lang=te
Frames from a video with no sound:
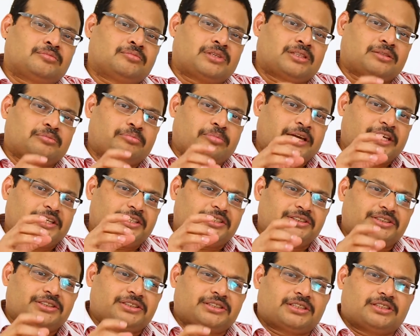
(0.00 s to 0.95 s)
మనం
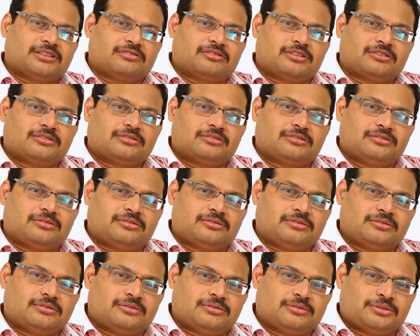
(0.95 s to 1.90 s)
పైనుంచి కింద వరకు
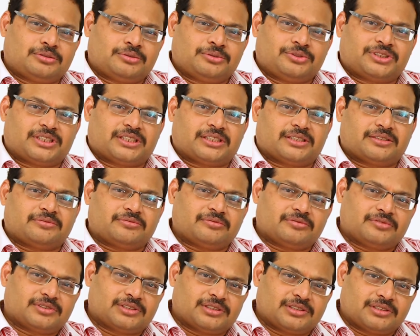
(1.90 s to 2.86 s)
చూస్తే
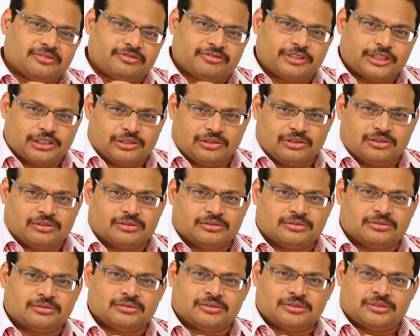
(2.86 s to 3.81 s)
వెన్నులో
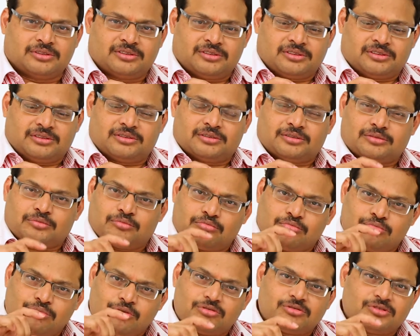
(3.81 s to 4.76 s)

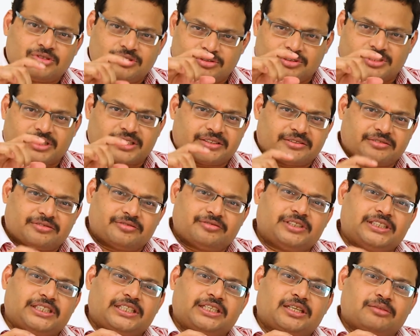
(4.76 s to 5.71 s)
బోన్స్ ఉంటాయి
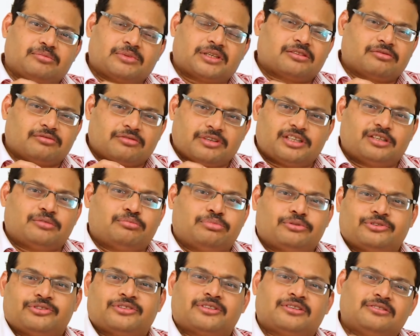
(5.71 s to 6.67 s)
వీటినే మనం వెన్ను
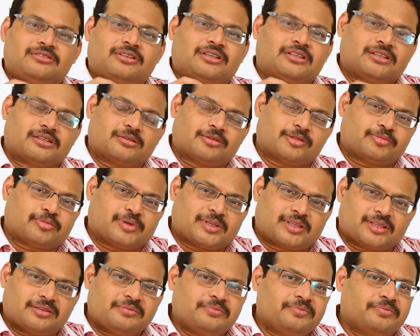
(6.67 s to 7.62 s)
పూసలు అంటాం
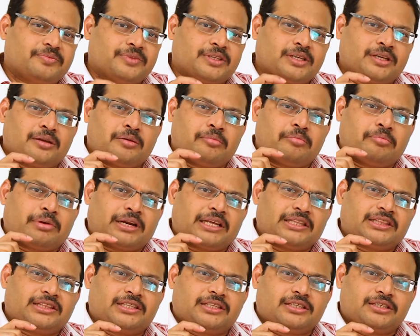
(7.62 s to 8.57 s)
అనమాట
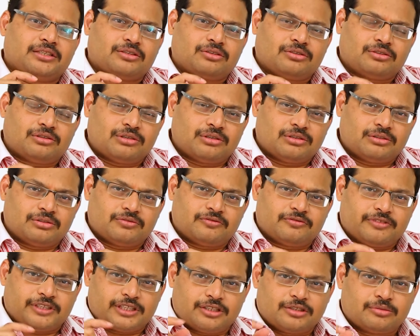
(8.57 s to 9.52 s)
ప్రతి రెండు
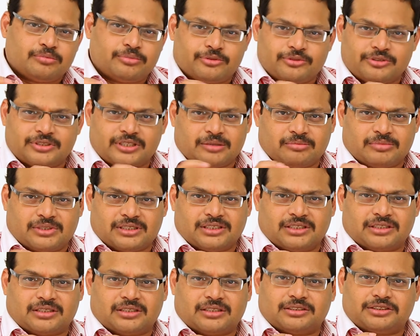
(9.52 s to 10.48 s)
వెన్నుపూసల
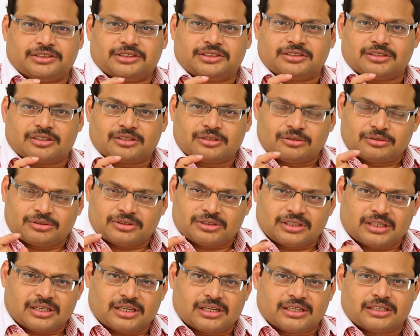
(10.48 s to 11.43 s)
మధ్య చిన్న
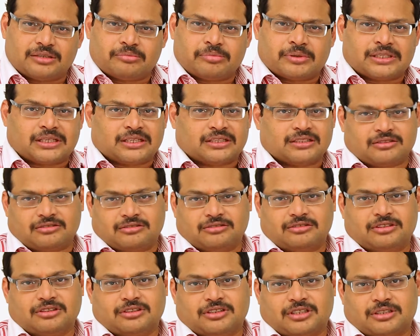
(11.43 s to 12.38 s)
కుషన్ లాంటి పదార్థం
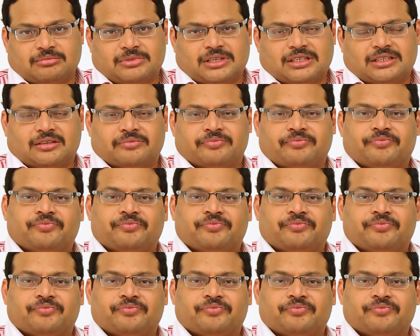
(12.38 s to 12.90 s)
ఉంటుందన్నమాట